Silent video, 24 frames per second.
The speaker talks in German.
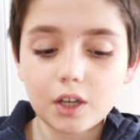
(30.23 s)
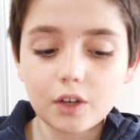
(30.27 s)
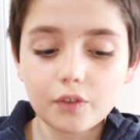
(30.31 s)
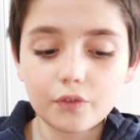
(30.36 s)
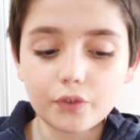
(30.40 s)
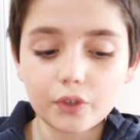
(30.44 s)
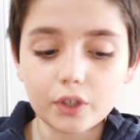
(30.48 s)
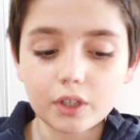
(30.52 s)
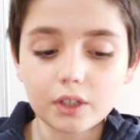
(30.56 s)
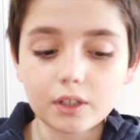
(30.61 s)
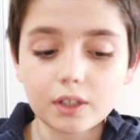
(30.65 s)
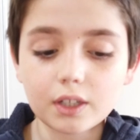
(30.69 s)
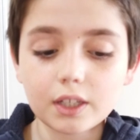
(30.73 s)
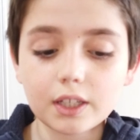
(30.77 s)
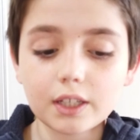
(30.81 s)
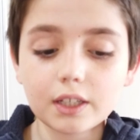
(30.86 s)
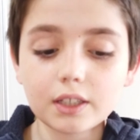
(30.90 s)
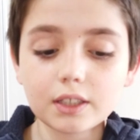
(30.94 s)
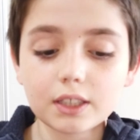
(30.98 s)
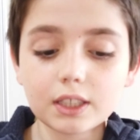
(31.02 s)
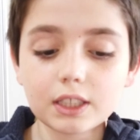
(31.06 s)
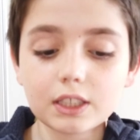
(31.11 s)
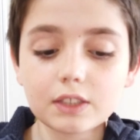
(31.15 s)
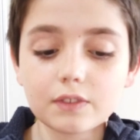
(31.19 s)
von
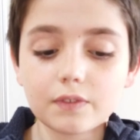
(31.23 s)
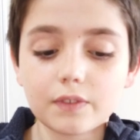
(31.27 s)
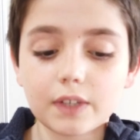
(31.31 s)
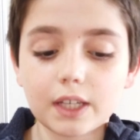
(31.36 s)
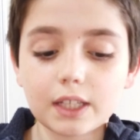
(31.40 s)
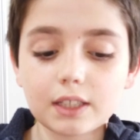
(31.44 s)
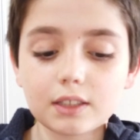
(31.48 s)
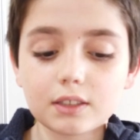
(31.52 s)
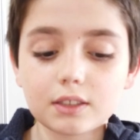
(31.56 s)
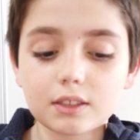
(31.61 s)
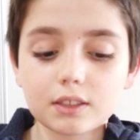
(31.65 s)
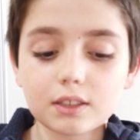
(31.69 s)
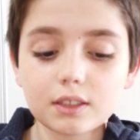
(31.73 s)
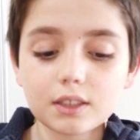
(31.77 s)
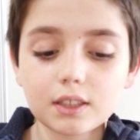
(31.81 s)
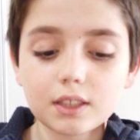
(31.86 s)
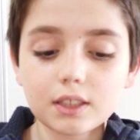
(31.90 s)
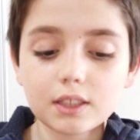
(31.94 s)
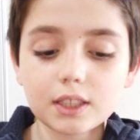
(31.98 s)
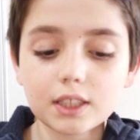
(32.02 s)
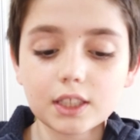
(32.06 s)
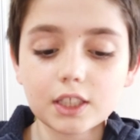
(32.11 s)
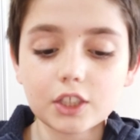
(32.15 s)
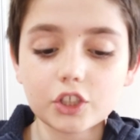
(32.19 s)
Ingrid Wett
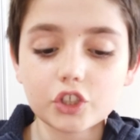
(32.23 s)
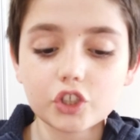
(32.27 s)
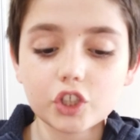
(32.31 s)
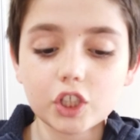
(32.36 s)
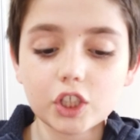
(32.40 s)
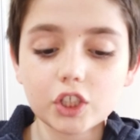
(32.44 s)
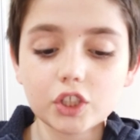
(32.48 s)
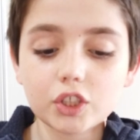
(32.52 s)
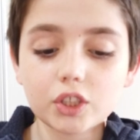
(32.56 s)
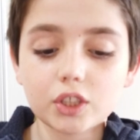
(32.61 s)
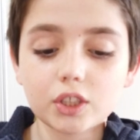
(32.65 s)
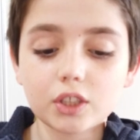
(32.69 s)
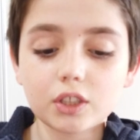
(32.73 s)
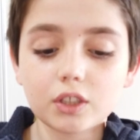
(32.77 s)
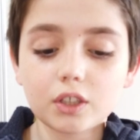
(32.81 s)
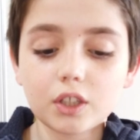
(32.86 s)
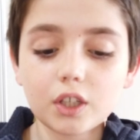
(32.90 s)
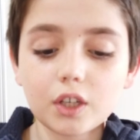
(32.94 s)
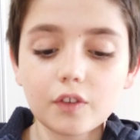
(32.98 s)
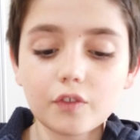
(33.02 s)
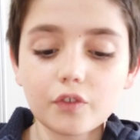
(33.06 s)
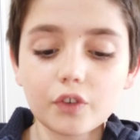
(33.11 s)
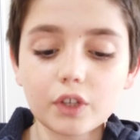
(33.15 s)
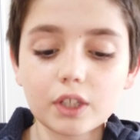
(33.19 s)
die Geschichte
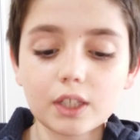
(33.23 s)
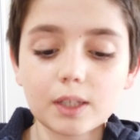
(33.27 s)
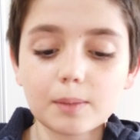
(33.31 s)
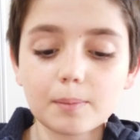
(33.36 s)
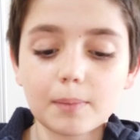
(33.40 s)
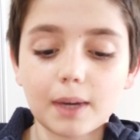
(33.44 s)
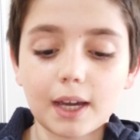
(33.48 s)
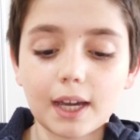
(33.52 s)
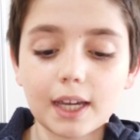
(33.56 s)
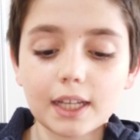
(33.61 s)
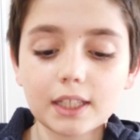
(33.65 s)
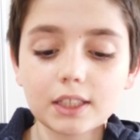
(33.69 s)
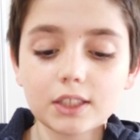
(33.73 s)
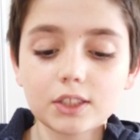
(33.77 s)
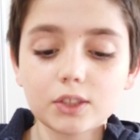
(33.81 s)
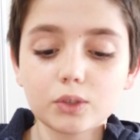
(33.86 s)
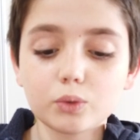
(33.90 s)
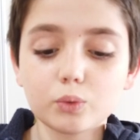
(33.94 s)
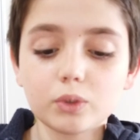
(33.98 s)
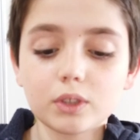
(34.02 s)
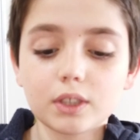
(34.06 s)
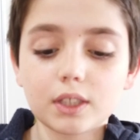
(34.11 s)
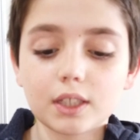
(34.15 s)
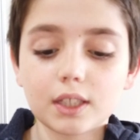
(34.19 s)
von dem
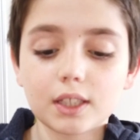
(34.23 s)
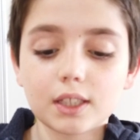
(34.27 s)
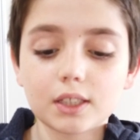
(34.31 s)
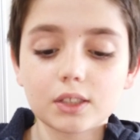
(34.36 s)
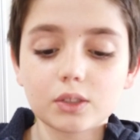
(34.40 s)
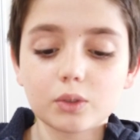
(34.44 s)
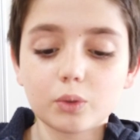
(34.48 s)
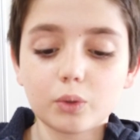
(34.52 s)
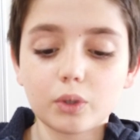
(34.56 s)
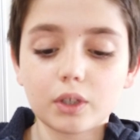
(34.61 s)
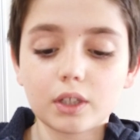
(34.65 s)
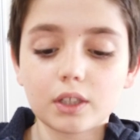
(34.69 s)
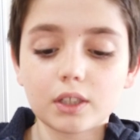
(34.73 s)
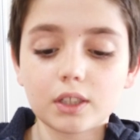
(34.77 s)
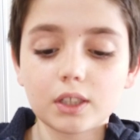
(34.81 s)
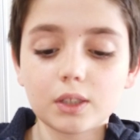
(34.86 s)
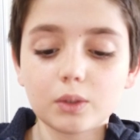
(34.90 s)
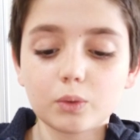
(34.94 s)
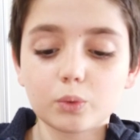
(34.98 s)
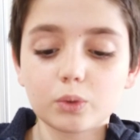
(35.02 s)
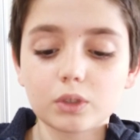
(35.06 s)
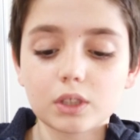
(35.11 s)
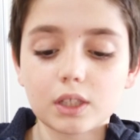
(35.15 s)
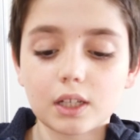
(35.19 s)
Einzug Jesu in
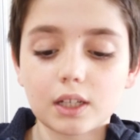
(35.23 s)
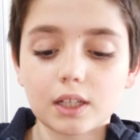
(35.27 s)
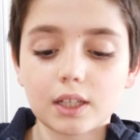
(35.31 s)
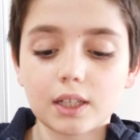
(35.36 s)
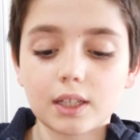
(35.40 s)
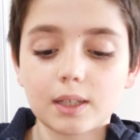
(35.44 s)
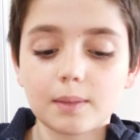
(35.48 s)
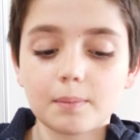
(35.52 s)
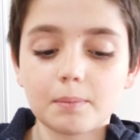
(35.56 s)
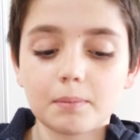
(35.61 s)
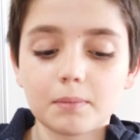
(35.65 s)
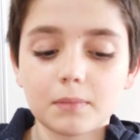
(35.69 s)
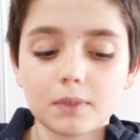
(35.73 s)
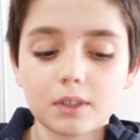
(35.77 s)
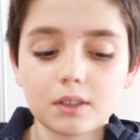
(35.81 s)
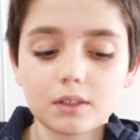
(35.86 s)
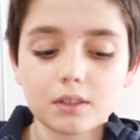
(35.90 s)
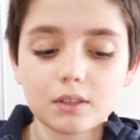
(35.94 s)
Jerusalem.